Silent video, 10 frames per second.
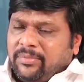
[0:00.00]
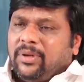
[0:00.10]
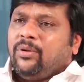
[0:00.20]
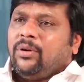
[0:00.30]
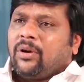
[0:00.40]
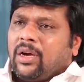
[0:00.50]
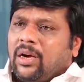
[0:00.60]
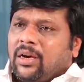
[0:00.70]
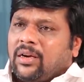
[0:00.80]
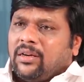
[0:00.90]
మీకు కూడా ఒక
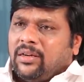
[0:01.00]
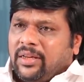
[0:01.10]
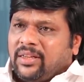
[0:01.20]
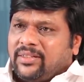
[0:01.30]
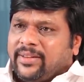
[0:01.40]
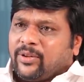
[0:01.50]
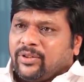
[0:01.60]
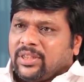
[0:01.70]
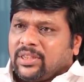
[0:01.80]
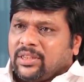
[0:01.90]
నేర చరిత్ర
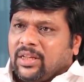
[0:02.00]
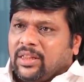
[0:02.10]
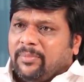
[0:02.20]
వచ్చేసింది ఆ